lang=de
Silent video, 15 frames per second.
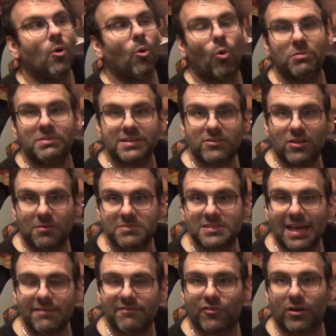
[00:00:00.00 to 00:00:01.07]
Oder die haben
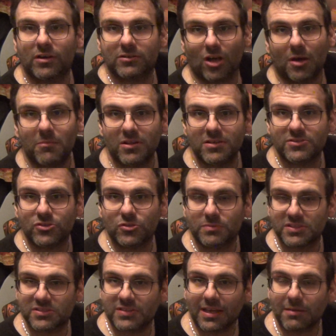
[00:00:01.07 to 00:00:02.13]
es einfach damals
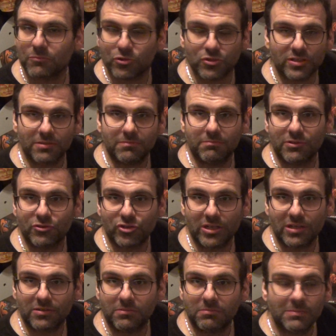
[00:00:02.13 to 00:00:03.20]
übers Tankmuseum
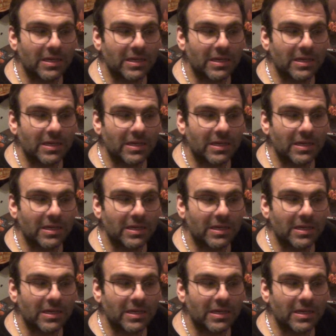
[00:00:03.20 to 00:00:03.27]
bestellt.